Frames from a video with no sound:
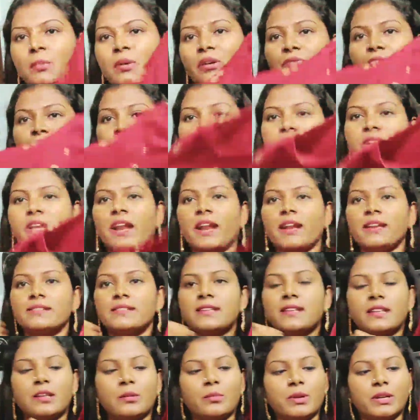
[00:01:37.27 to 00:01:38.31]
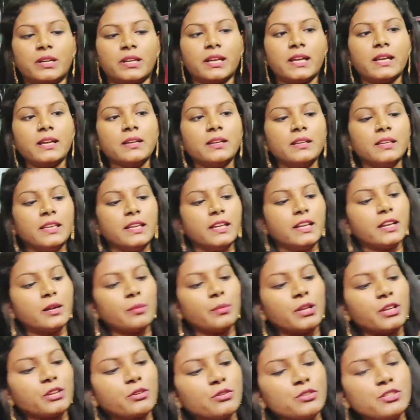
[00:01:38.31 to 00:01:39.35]
త్రీ బై ఫోర్త్ హ్యాండ్స్ అన్నమాట ఇక్కడ
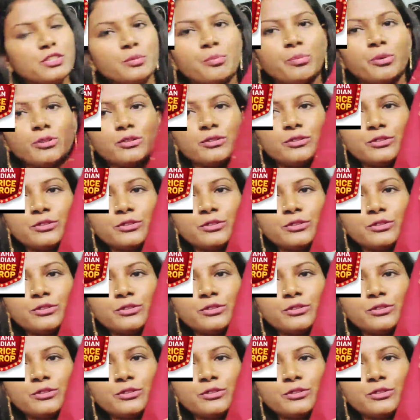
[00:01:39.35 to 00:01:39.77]
మనకు జిప్